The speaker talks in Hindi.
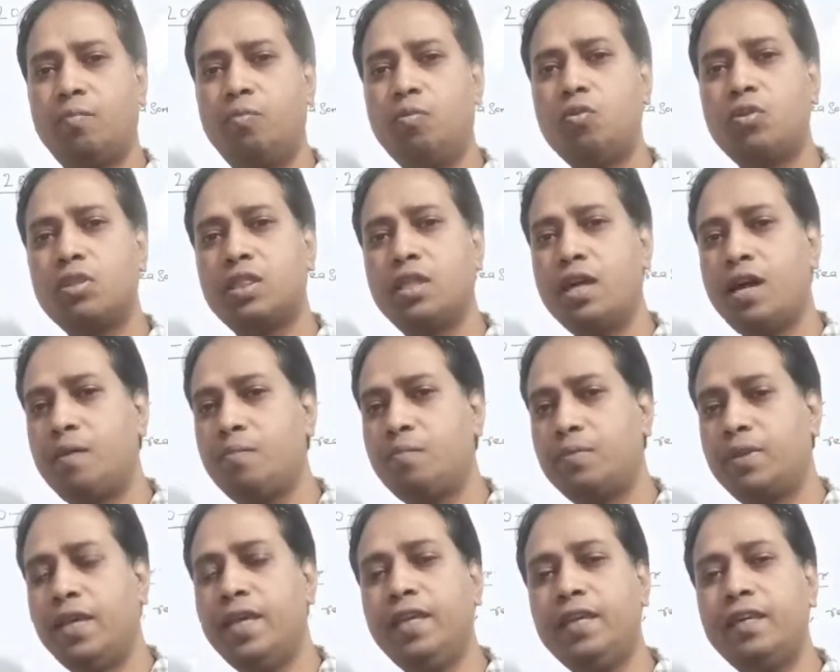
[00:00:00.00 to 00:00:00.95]
बुक से आप
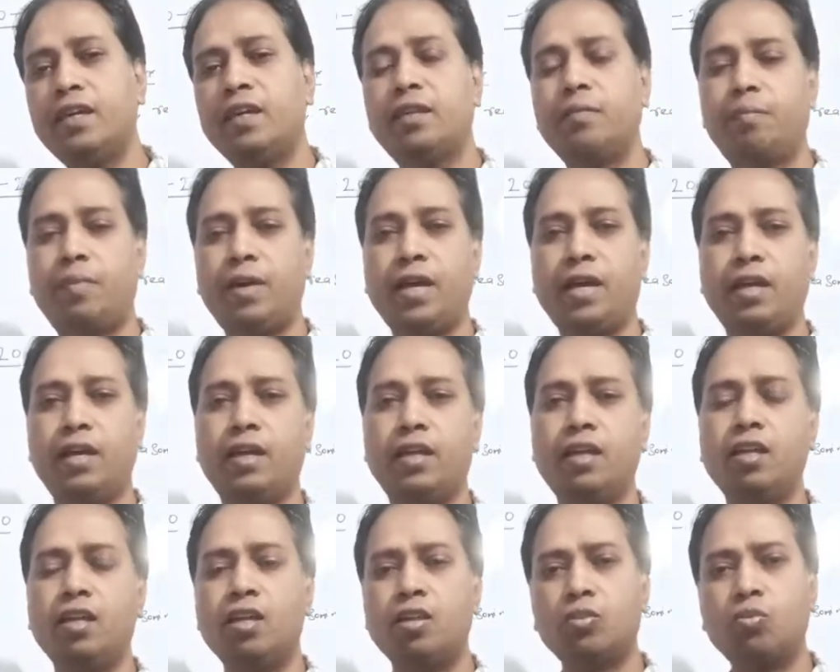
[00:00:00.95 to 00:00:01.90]
नहीं कर पाए हैं
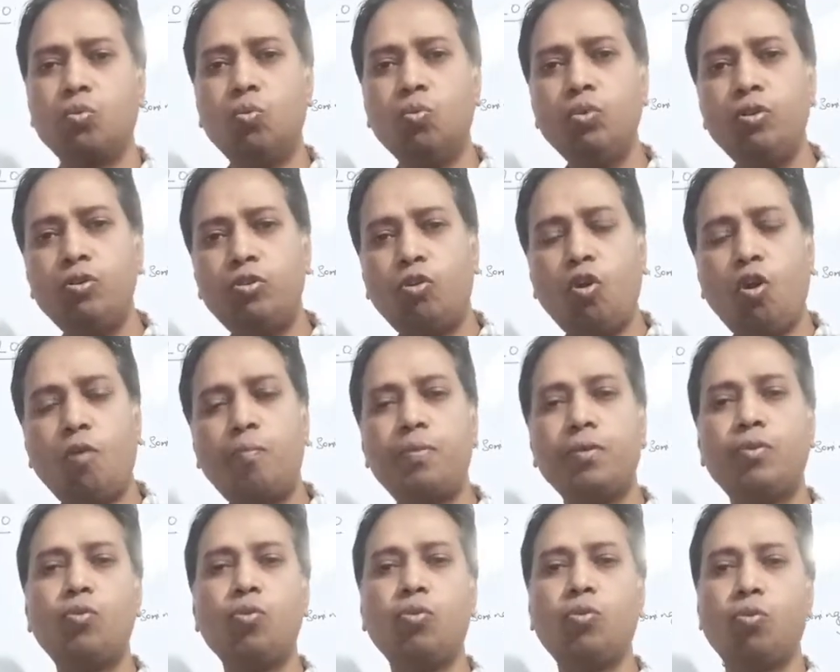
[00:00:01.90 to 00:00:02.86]
तो उन
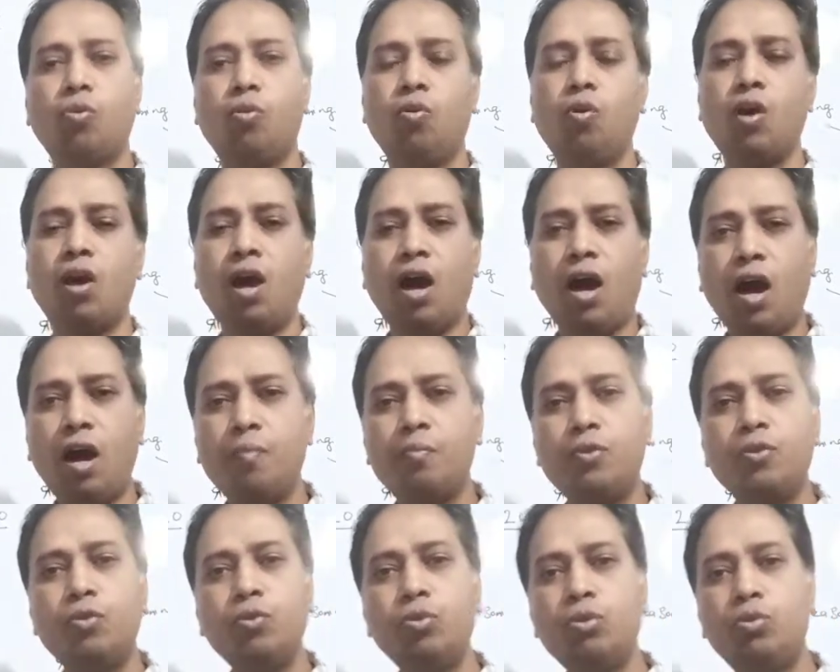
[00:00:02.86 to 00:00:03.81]
टॉपिकों को आप
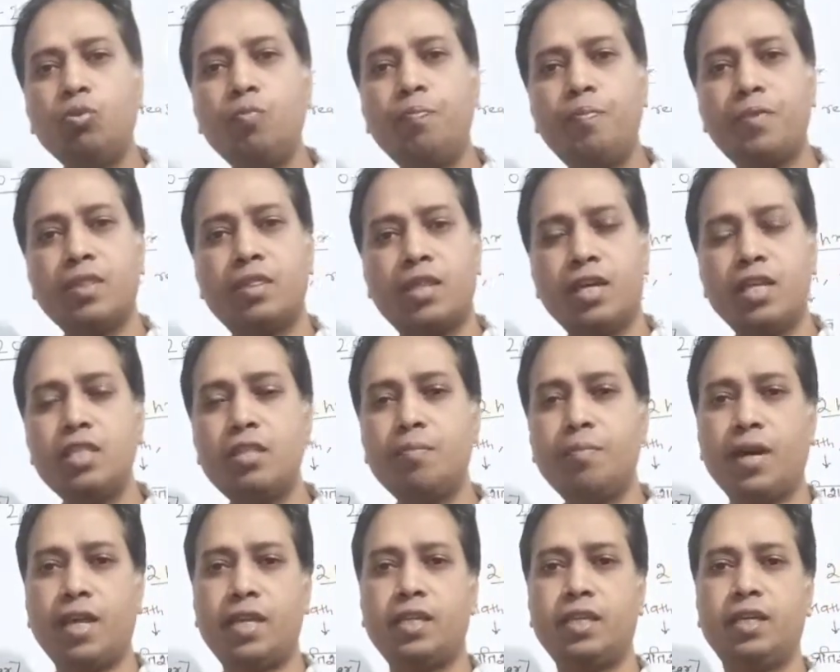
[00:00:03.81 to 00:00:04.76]
यूट्यूब में सर्च
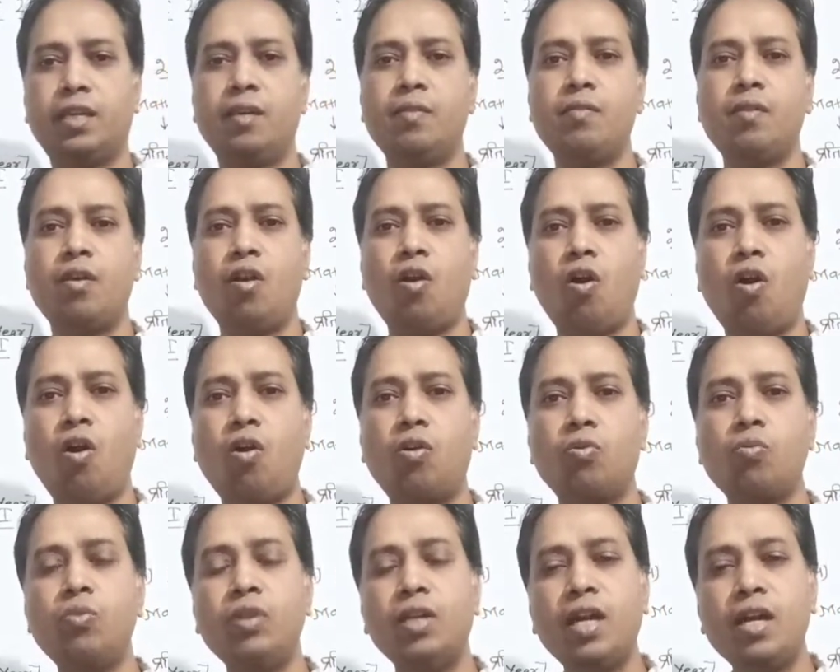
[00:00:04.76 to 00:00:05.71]
मारिए और
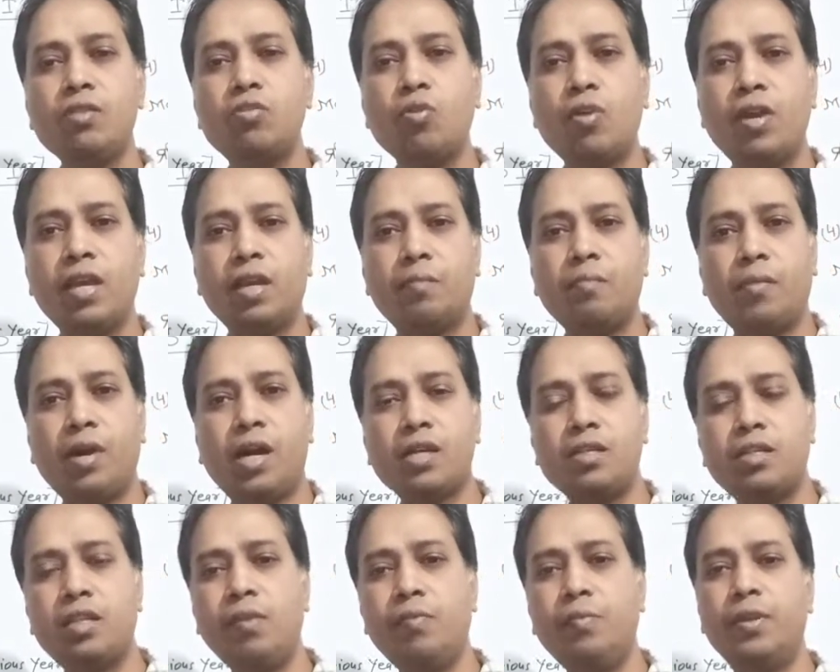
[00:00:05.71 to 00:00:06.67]
उनका जो एक
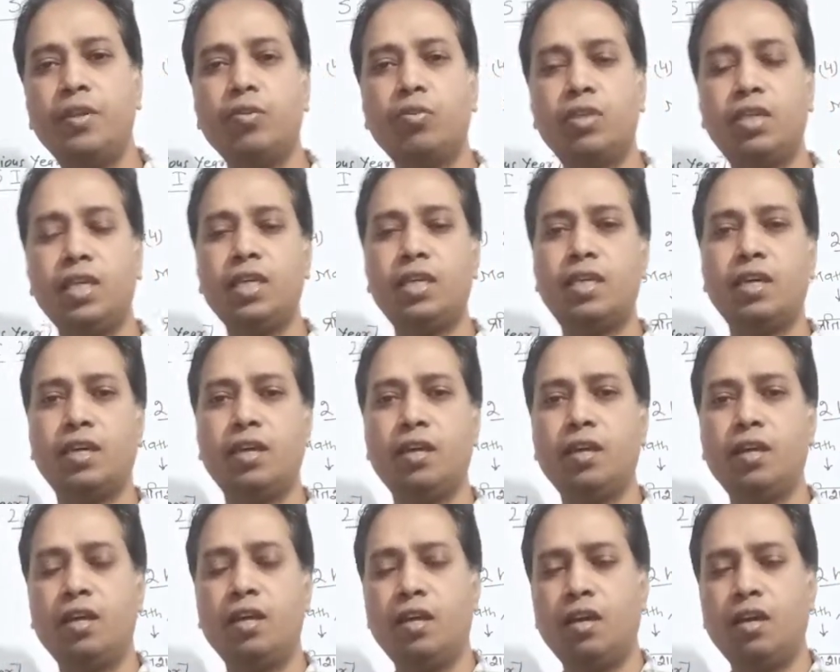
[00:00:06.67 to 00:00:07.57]
मास्टर वीडियो देखिए